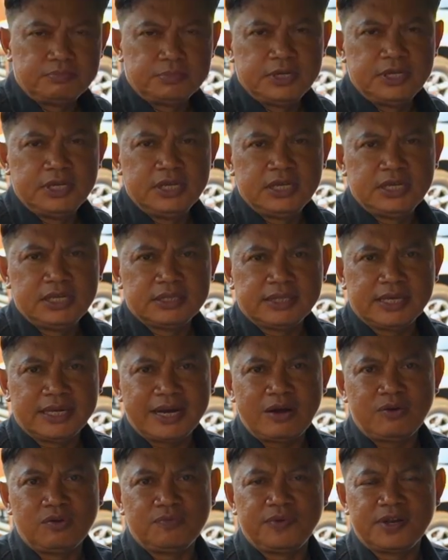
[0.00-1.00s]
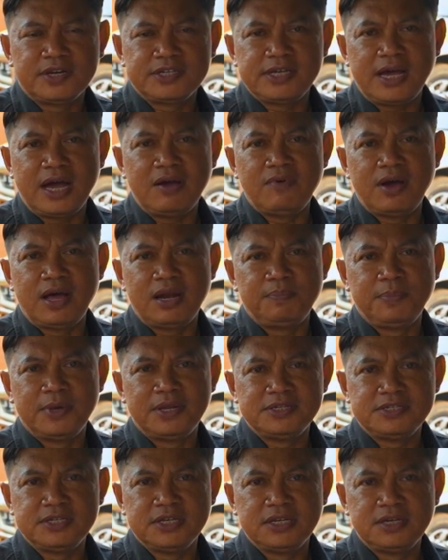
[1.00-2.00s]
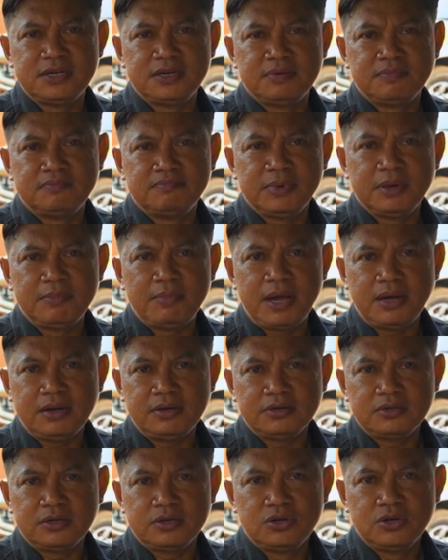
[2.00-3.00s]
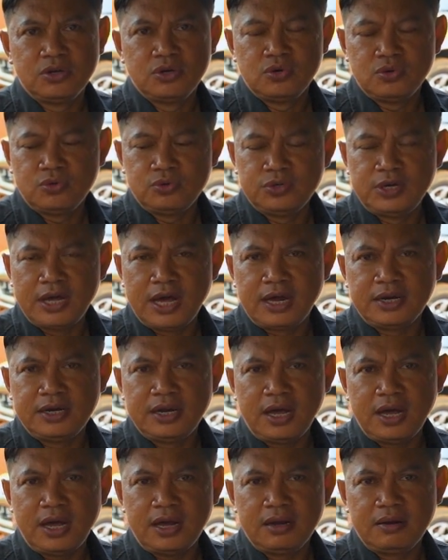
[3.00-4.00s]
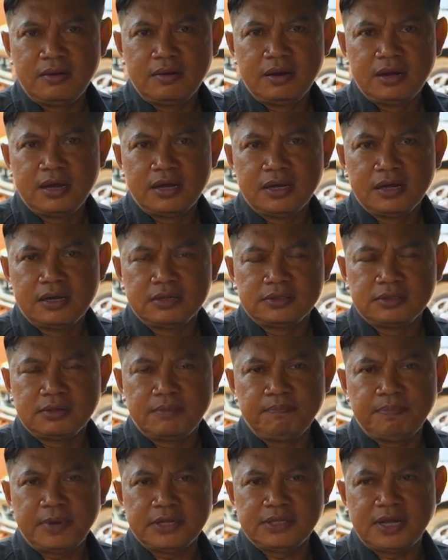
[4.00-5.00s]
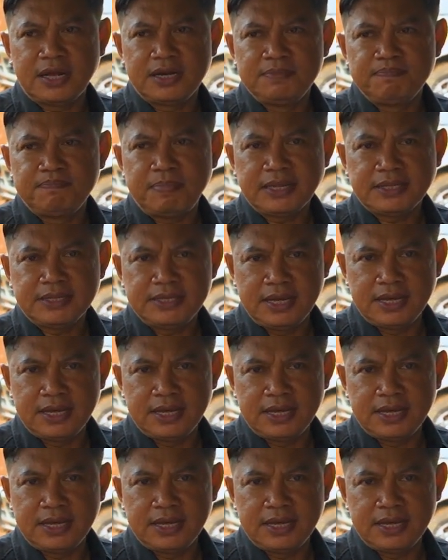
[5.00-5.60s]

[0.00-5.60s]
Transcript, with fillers: Di Terano versi awal bensin memang udah ada 4 kali 4